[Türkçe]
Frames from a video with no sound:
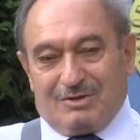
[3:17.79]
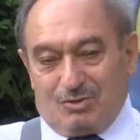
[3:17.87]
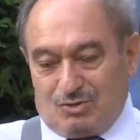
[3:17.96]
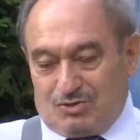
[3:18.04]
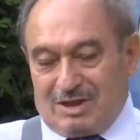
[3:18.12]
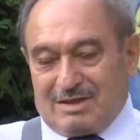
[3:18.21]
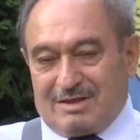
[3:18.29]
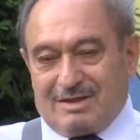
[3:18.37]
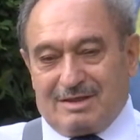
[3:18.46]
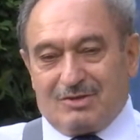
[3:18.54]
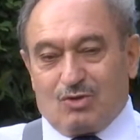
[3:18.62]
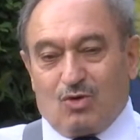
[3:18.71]

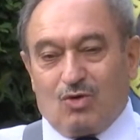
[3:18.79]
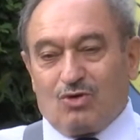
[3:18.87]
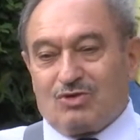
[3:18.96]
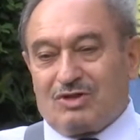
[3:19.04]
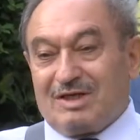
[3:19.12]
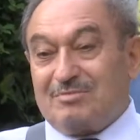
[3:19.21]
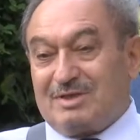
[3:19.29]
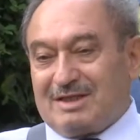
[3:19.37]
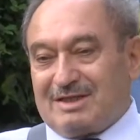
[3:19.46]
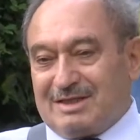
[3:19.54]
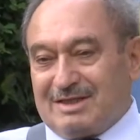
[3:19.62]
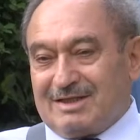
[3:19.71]
ücretlerin onda
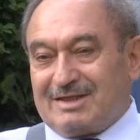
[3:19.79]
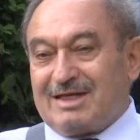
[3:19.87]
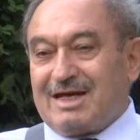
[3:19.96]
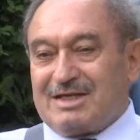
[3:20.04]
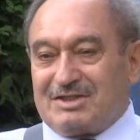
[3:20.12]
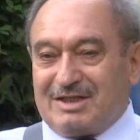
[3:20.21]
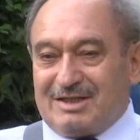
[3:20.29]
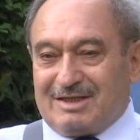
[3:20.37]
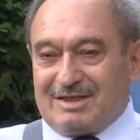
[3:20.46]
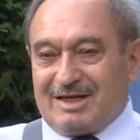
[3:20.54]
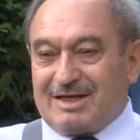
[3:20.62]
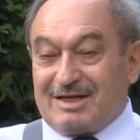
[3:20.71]
birini tercih
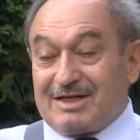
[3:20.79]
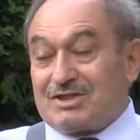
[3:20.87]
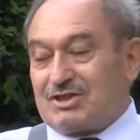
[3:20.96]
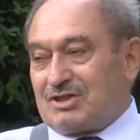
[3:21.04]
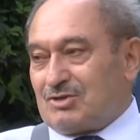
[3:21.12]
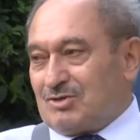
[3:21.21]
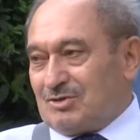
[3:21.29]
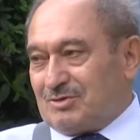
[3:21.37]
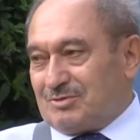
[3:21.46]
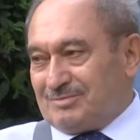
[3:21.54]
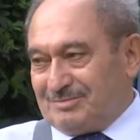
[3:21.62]
ederek asistan oldum.